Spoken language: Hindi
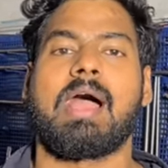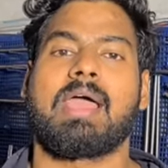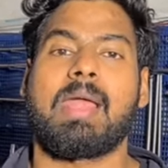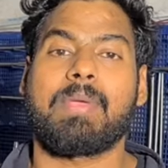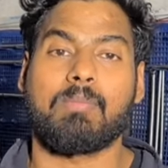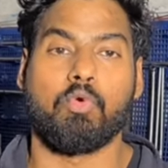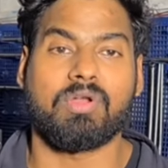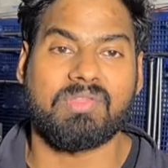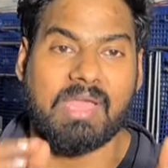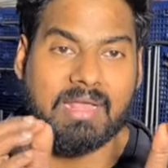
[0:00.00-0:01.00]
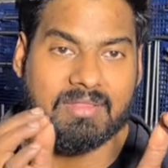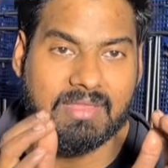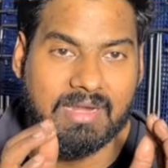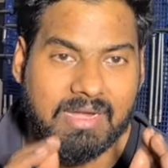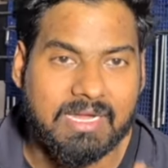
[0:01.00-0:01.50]
अगर आप एक मोटरसाइकिल से
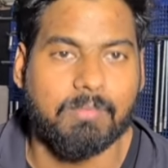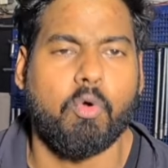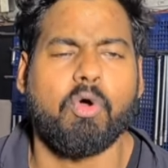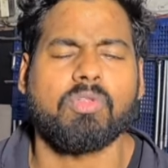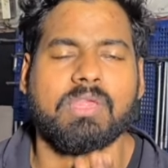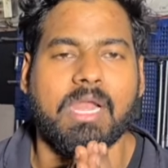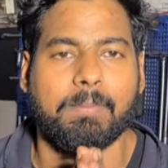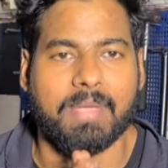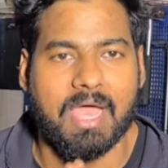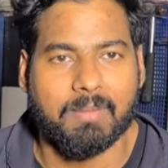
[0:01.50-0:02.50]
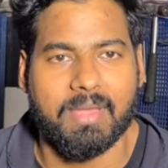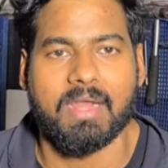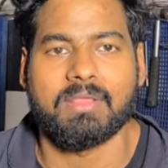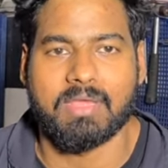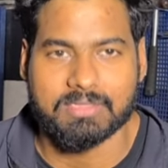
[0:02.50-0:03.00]
रिलेटेड बहुत सारा प्यार
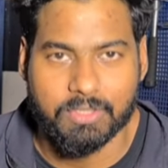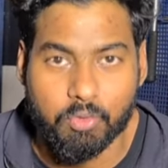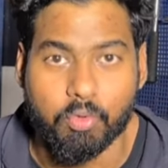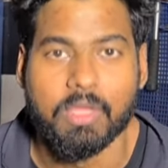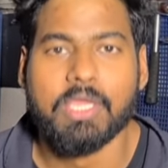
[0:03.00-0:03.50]
पाना चाहते हो